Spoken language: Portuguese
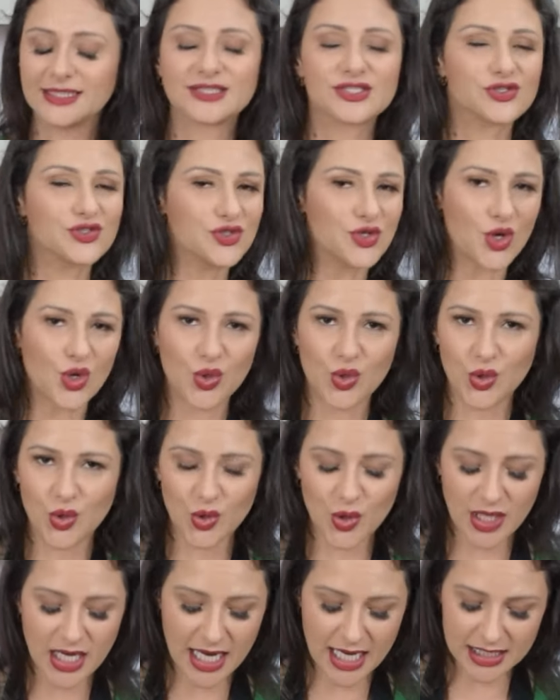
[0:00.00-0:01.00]
só
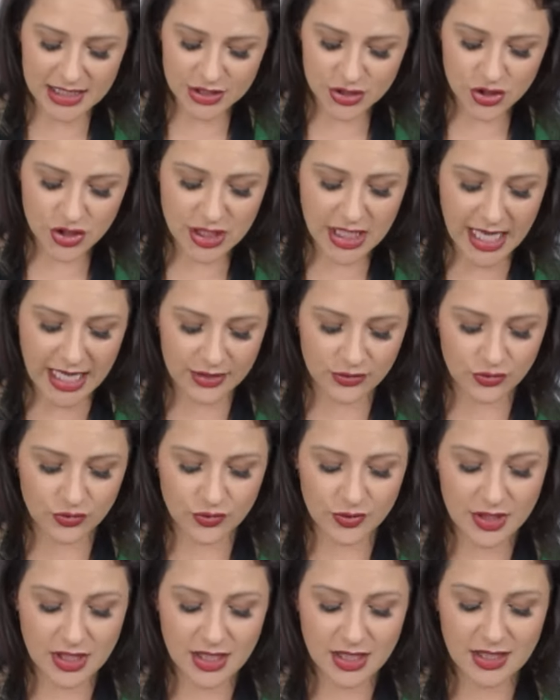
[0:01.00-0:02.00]
colocar ali direto.
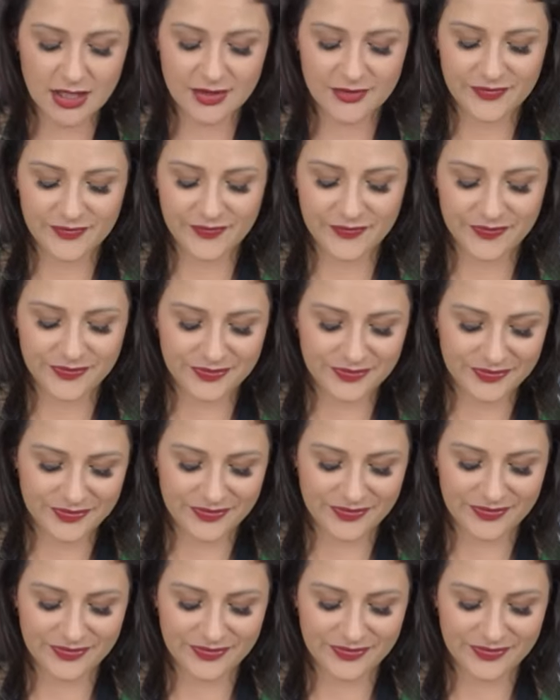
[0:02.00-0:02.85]
Mas essa receita é muito